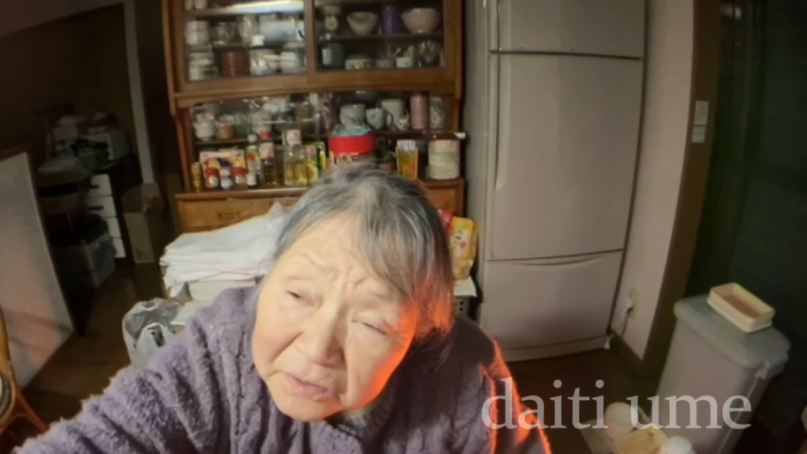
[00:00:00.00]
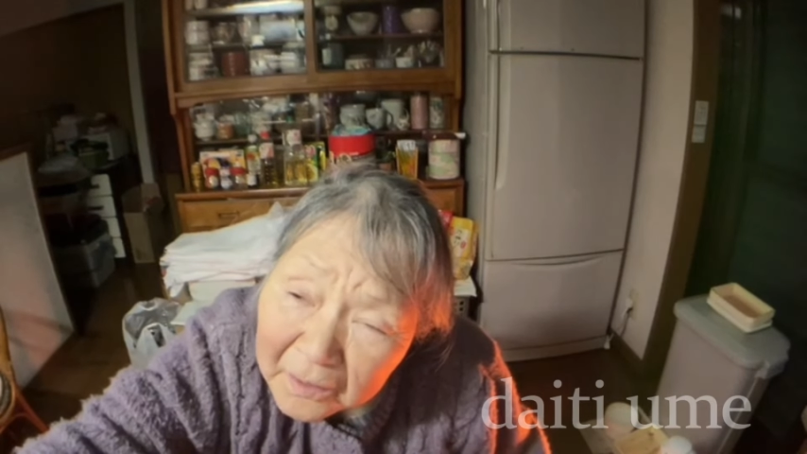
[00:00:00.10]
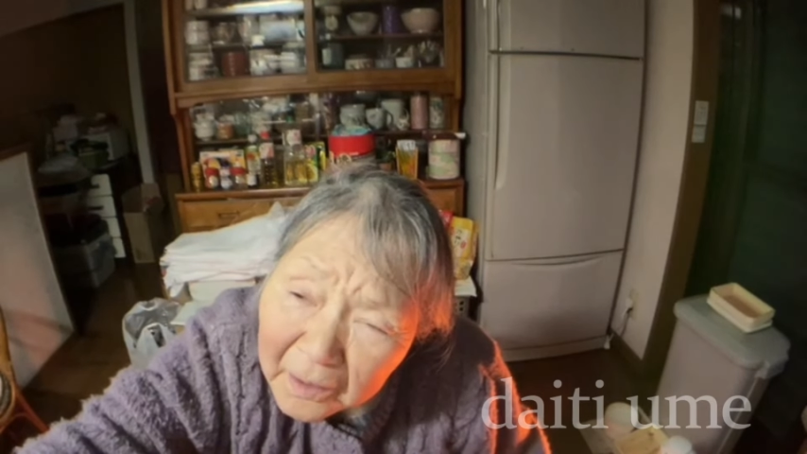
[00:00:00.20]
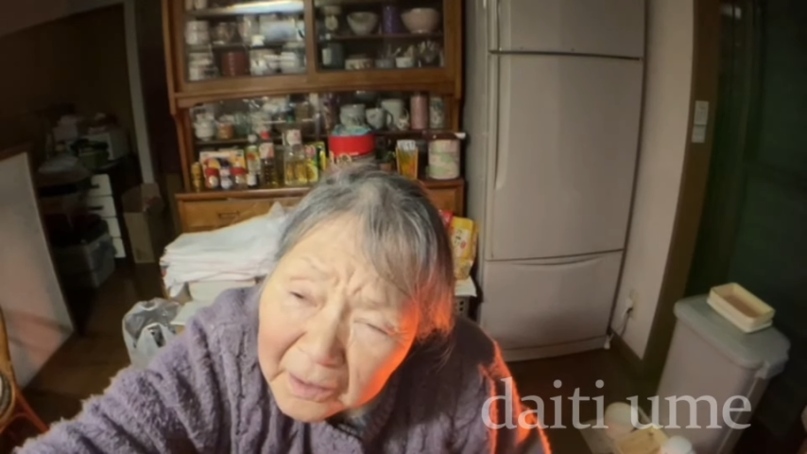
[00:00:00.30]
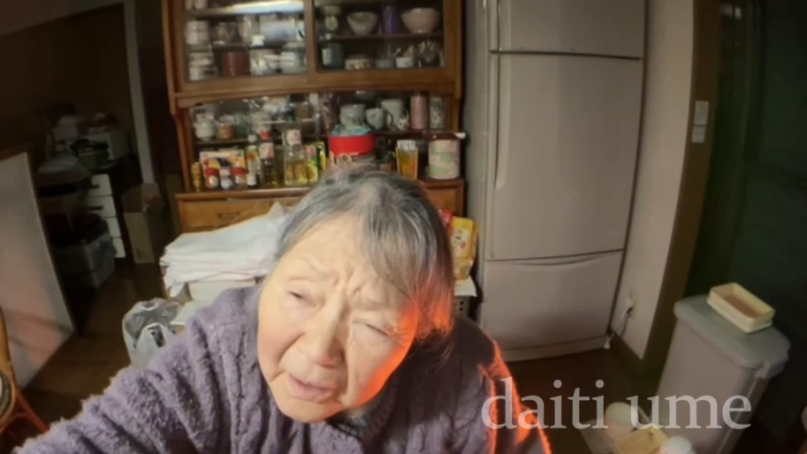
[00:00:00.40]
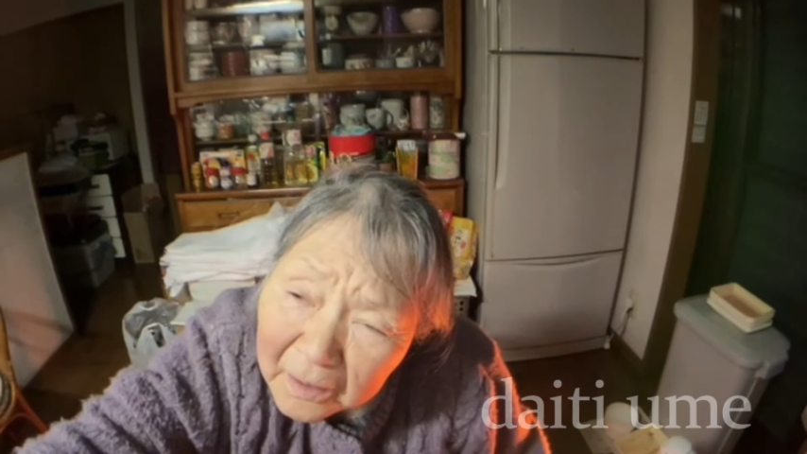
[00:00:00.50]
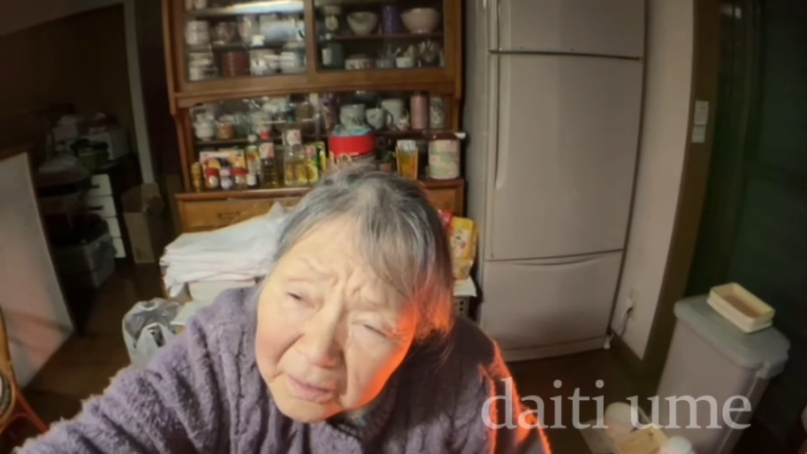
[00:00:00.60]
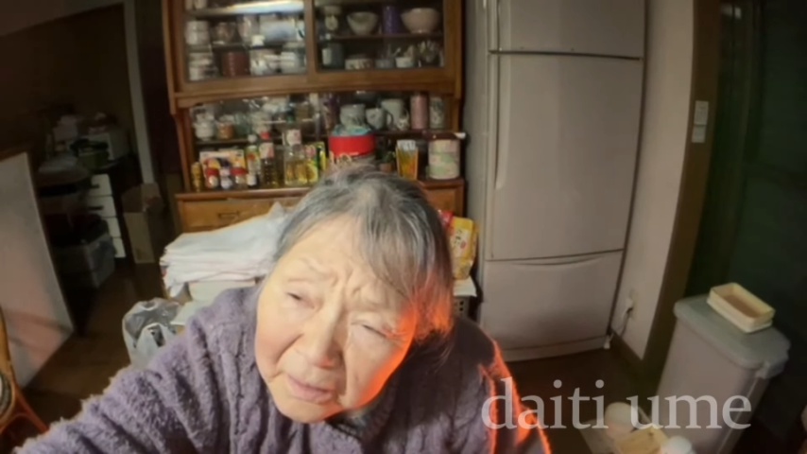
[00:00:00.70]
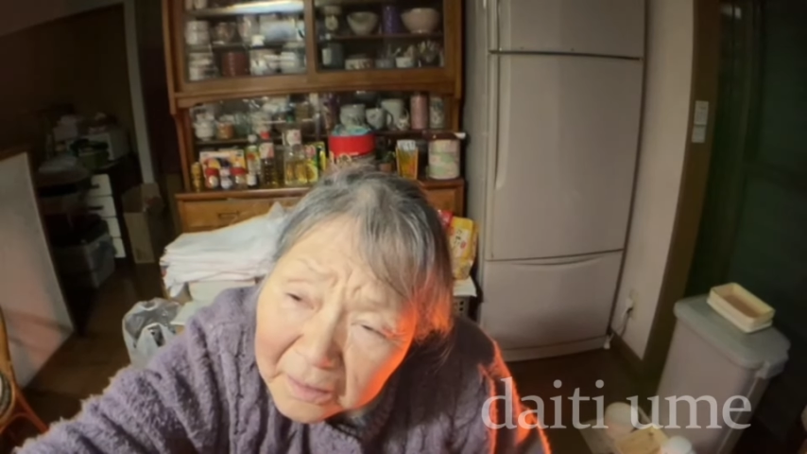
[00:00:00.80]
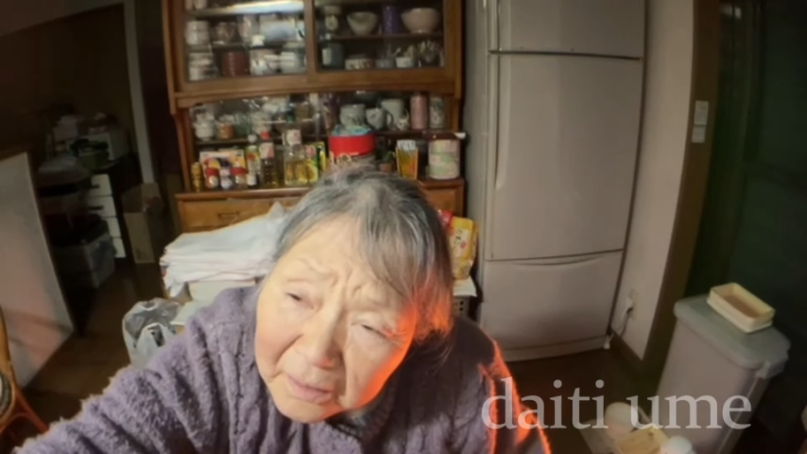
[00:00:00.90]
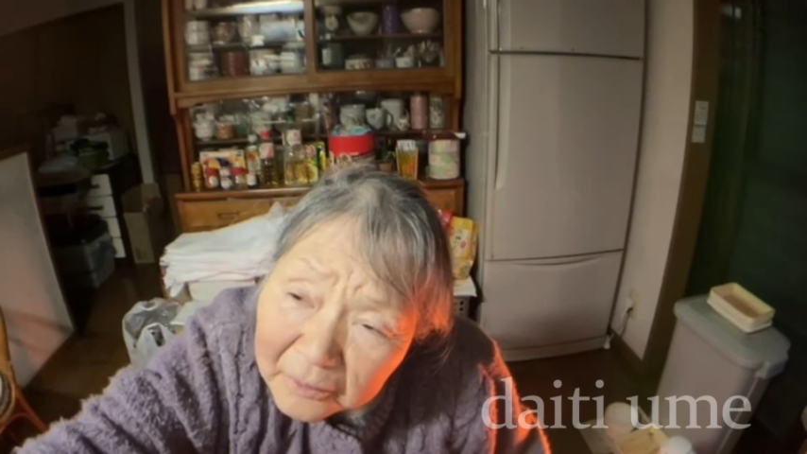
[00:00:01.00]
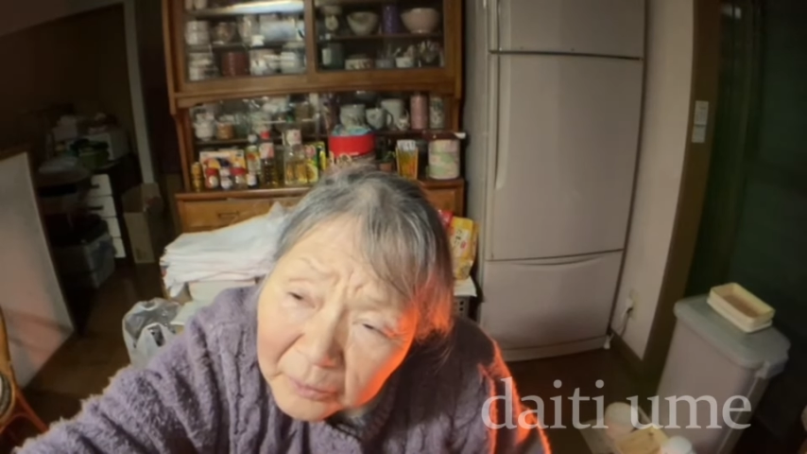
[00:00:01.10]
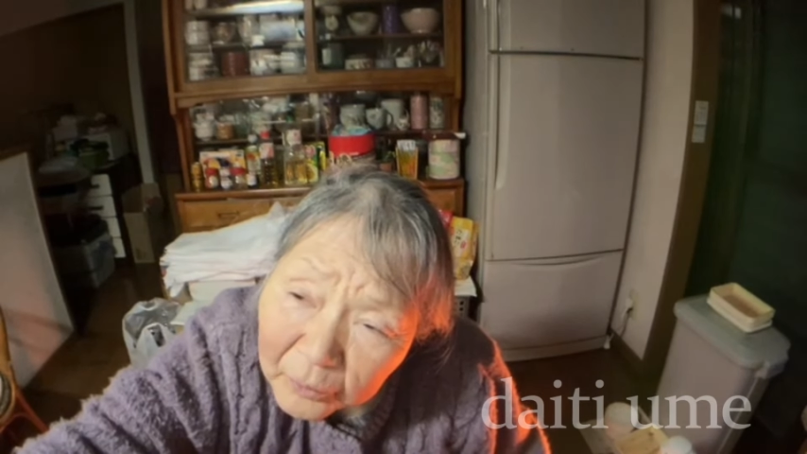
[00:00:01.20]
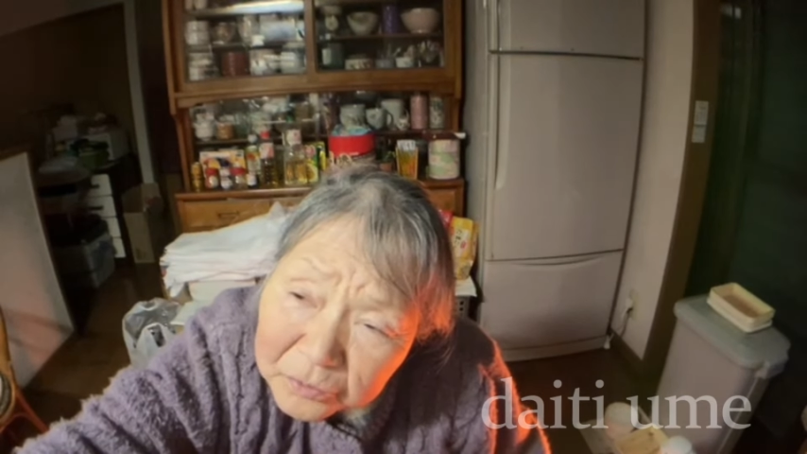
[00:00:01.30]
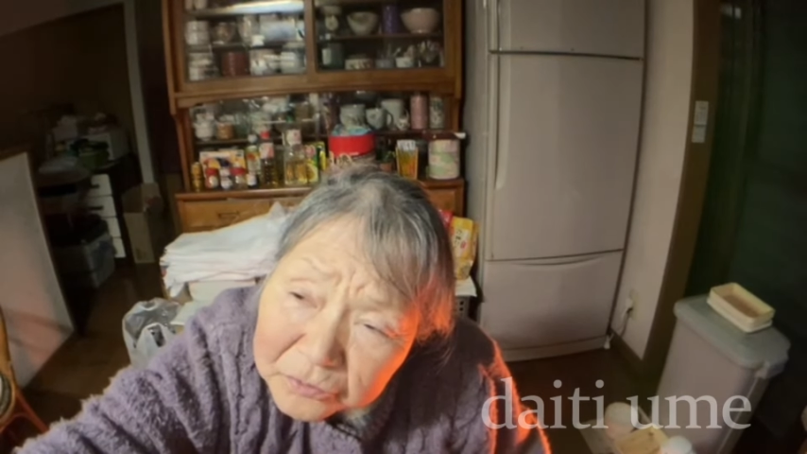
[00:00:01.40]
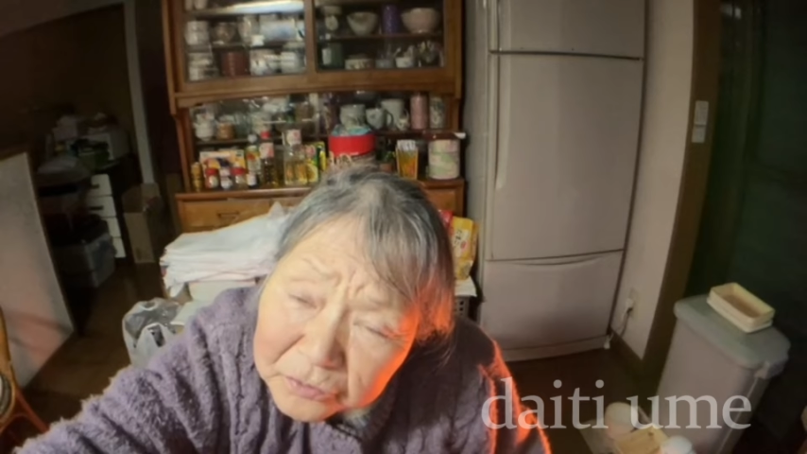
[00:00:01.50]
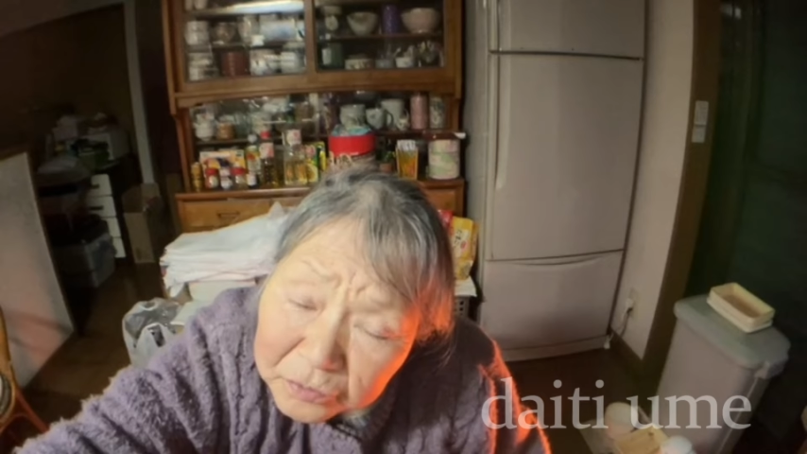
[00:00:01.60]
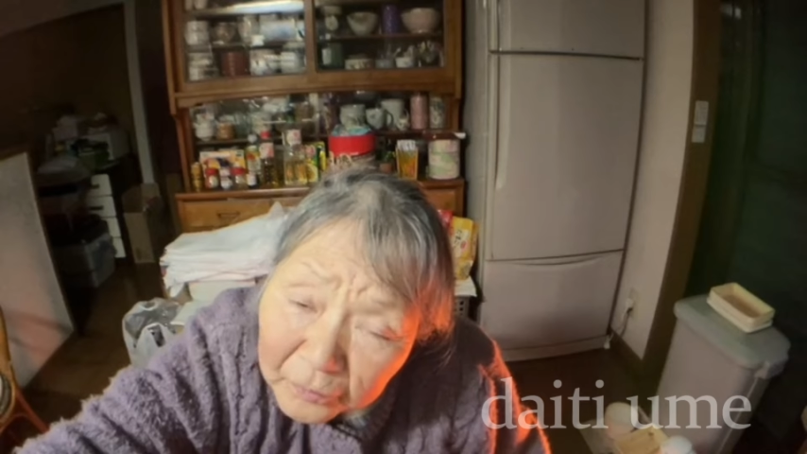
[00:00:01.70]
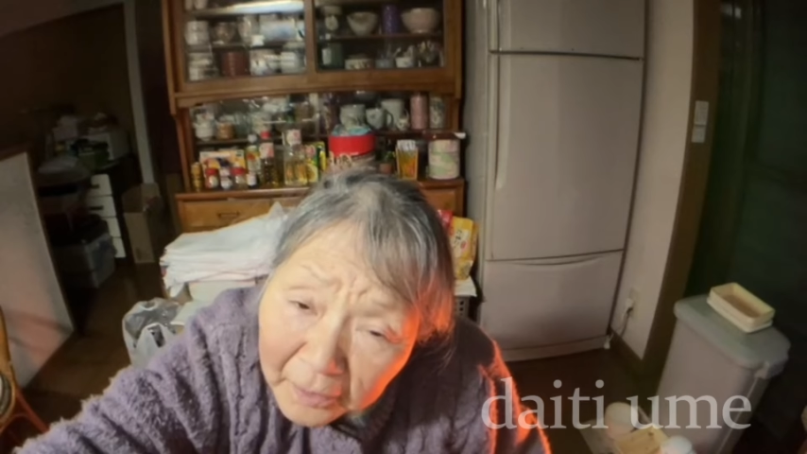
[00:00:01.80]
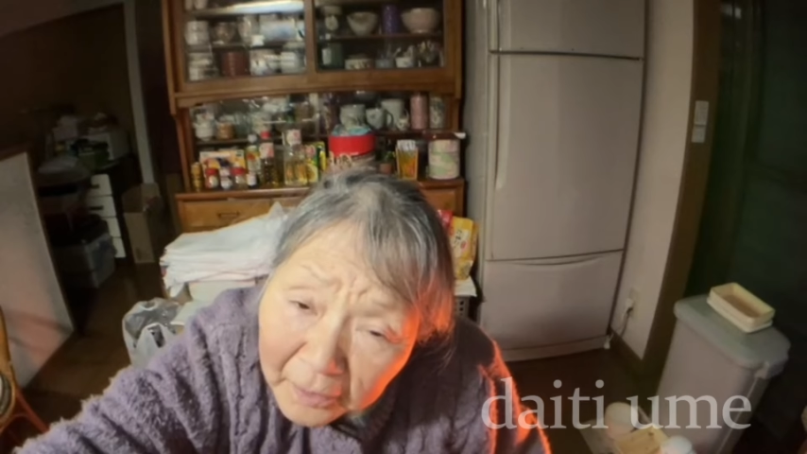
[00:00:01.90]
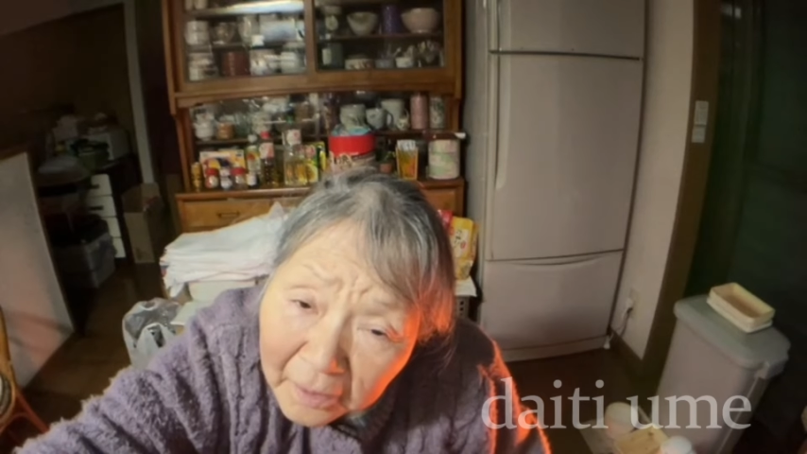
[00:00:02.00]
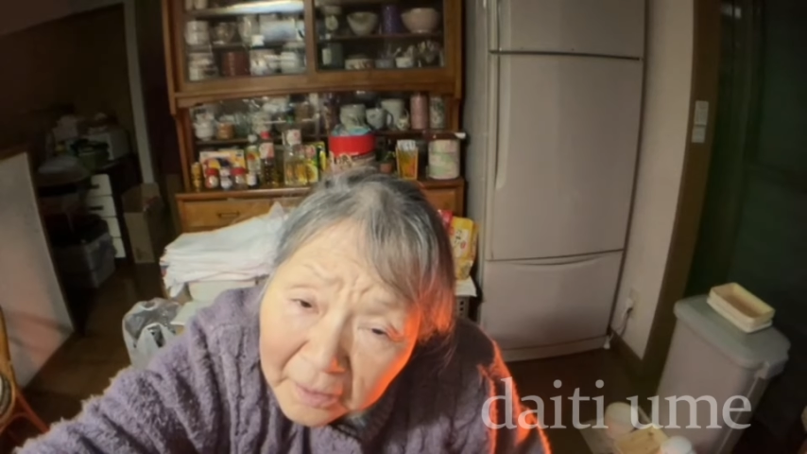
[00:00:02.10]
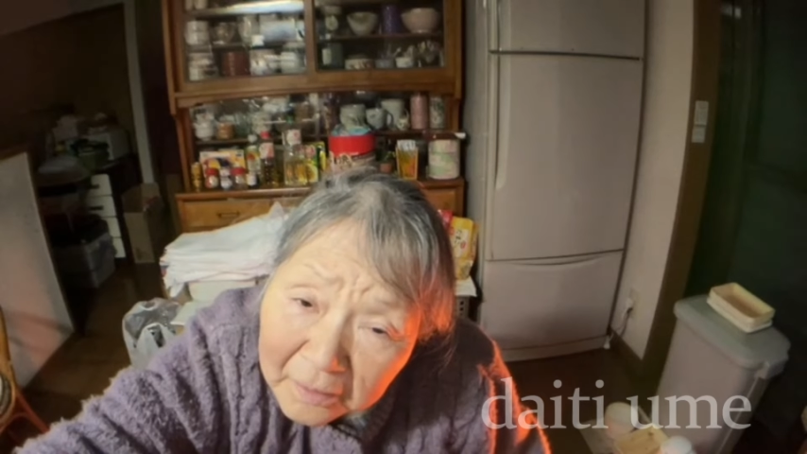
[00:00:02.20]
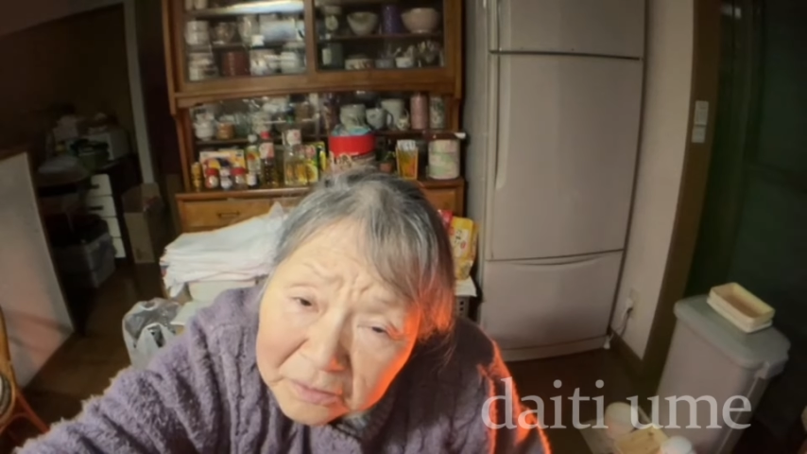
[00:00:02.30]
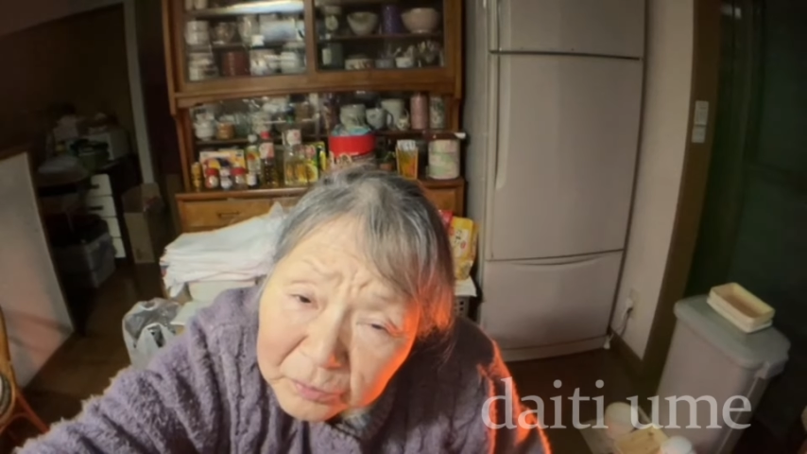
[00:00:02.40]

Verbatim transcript: 下が50とか